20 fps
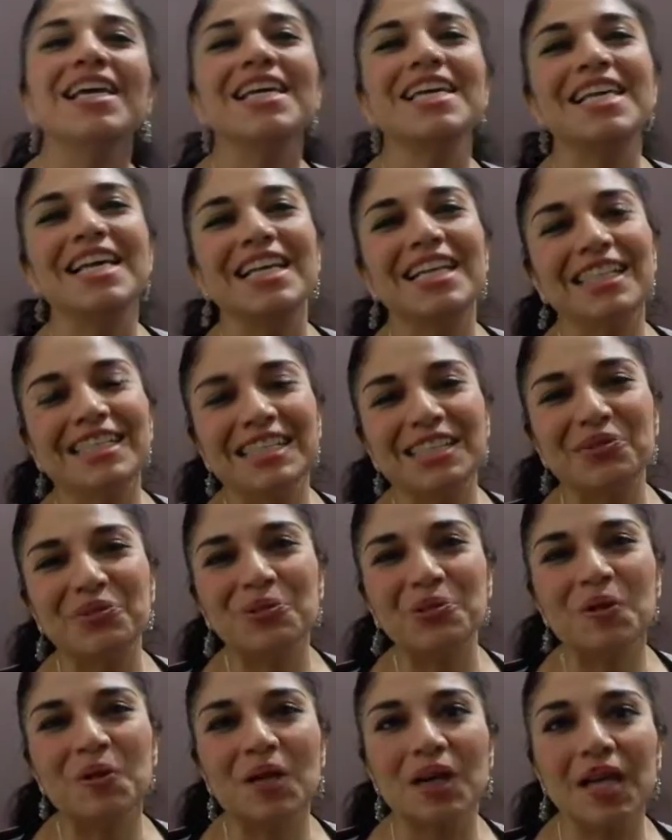Y en el
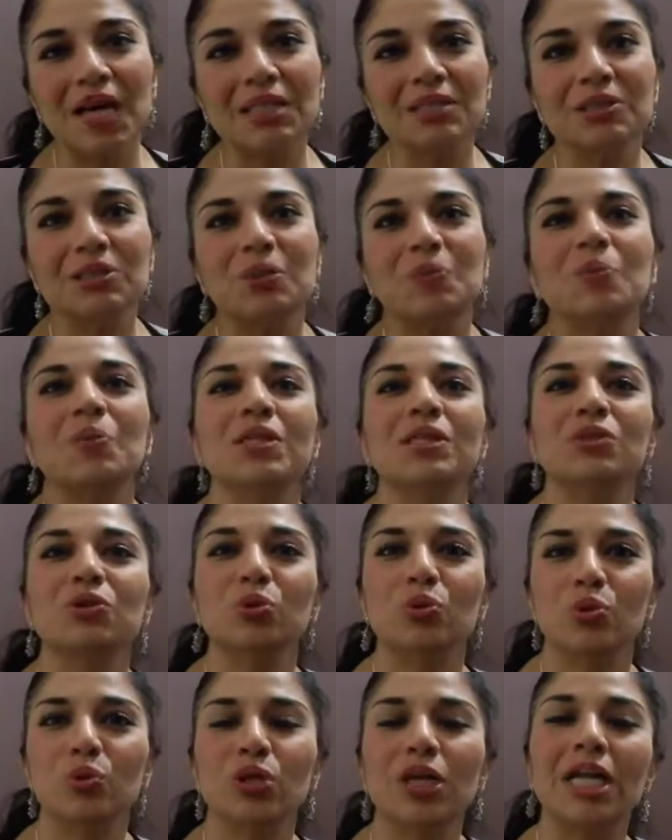segundo caso, pues
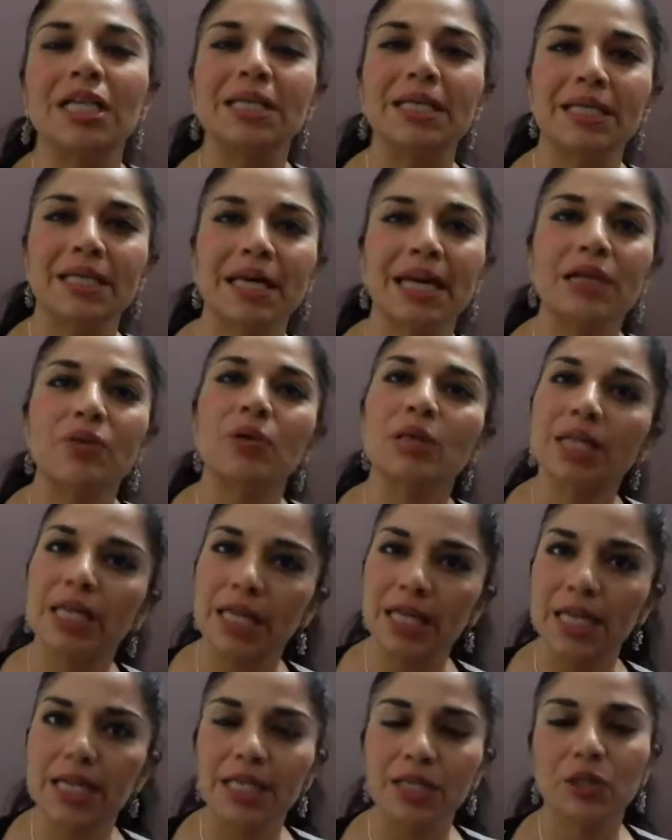tuve un altercado el
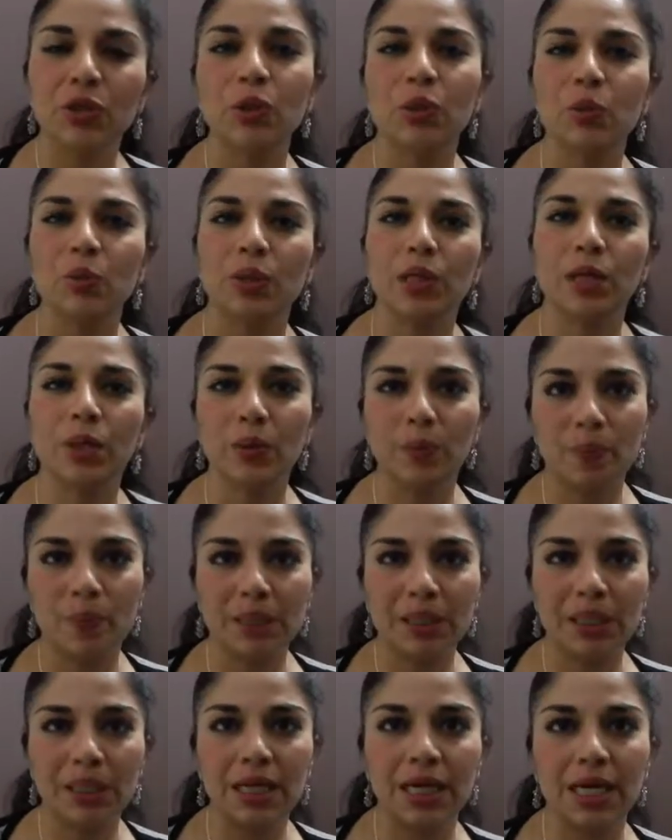día de ayer con una
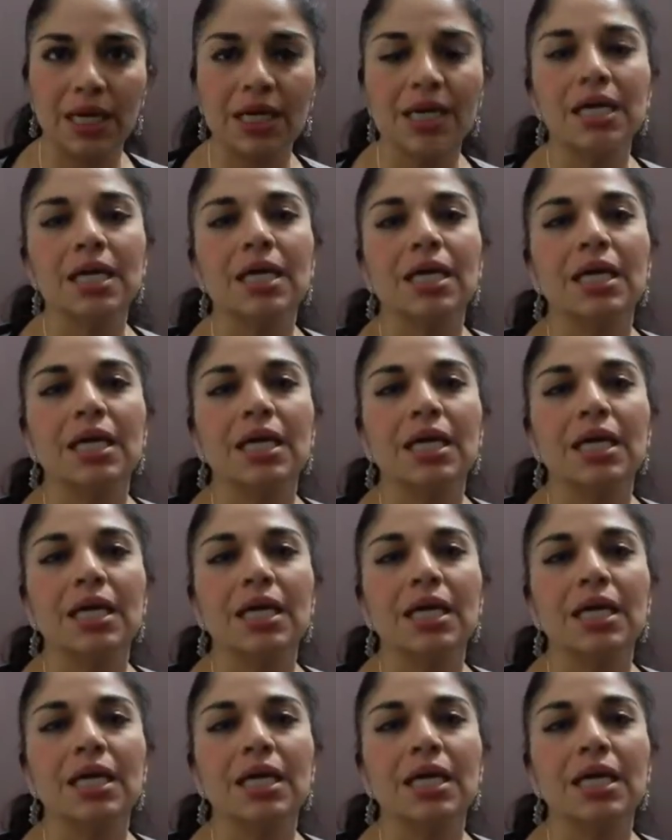compañera